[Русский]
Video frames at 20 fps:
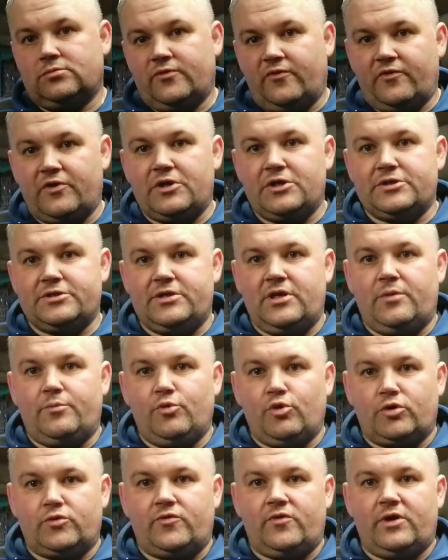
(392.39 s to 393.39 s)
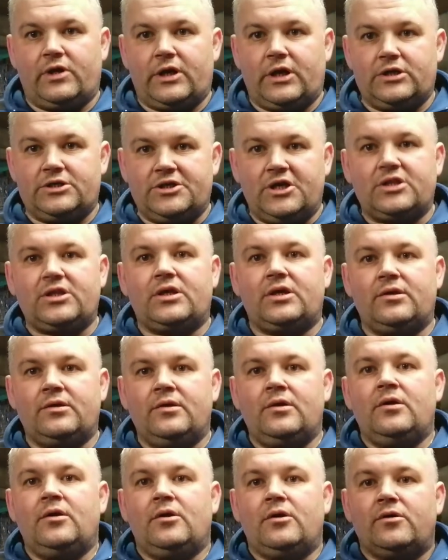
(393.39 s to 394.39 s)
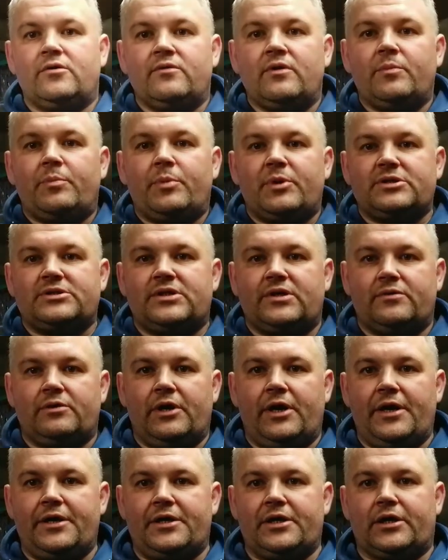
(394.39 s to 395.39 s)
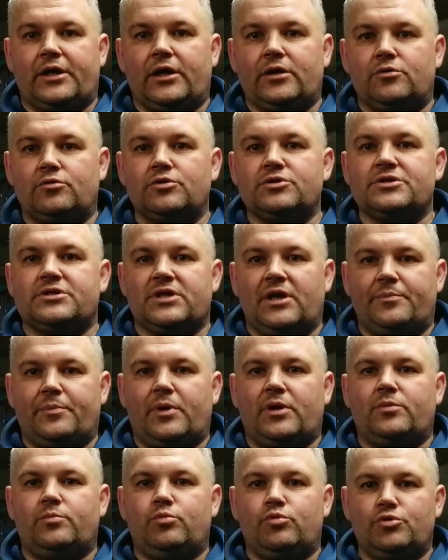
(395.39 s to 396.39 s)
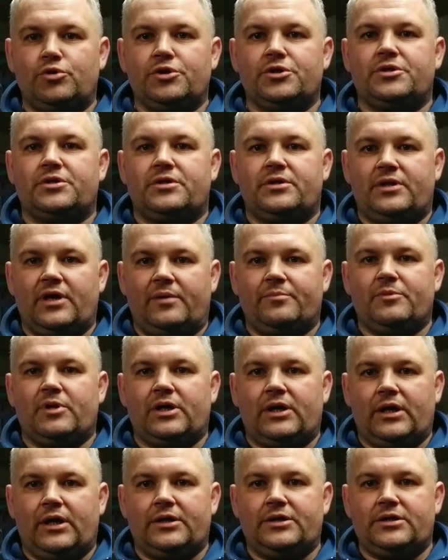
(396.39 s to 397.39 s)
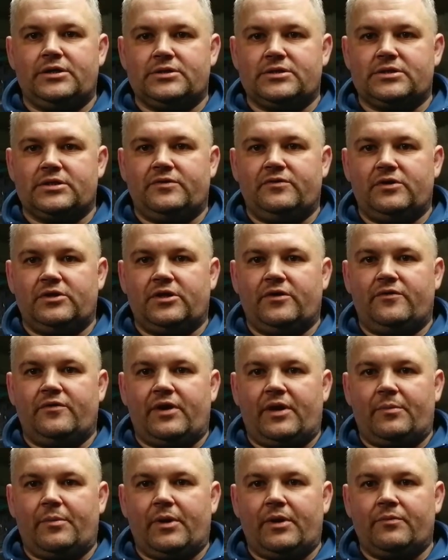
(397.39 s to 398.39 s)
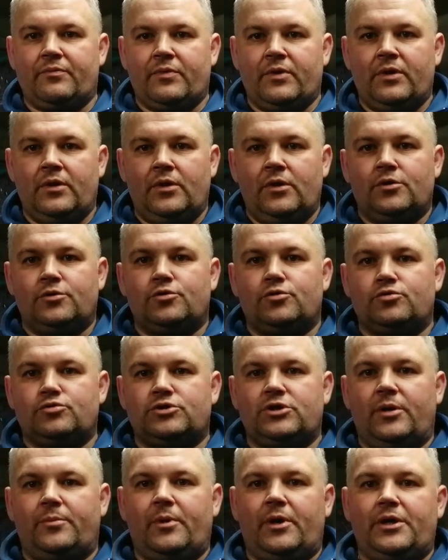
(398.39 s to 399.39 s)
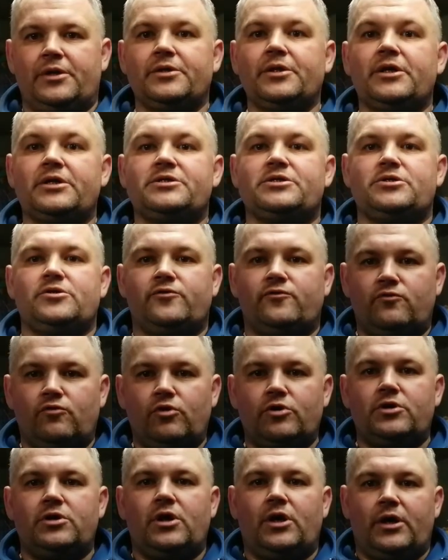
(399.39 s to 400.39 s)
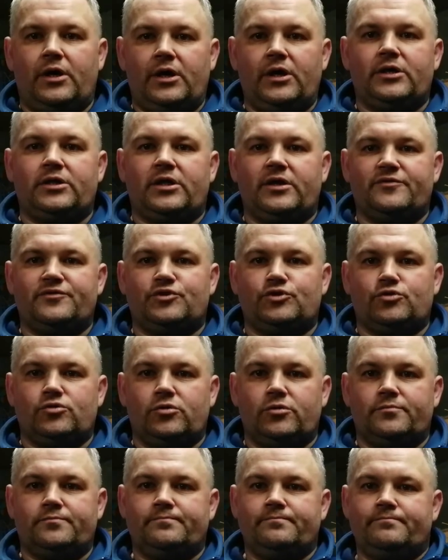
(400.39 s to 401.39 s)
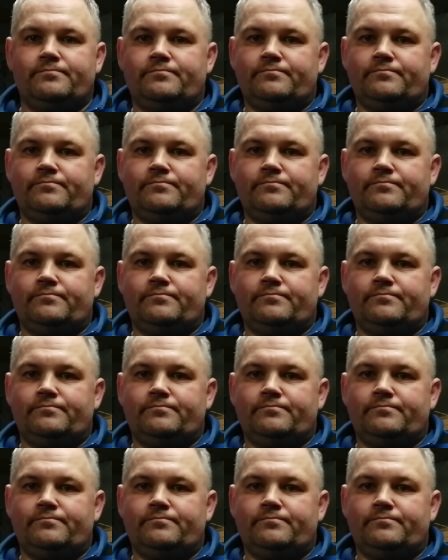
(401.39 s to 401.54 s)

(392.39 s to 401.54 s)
в гнезде мертвые крольчата, вы представляете, какой запах будет там находиться в это время. Друзья мои, на сегодня это все.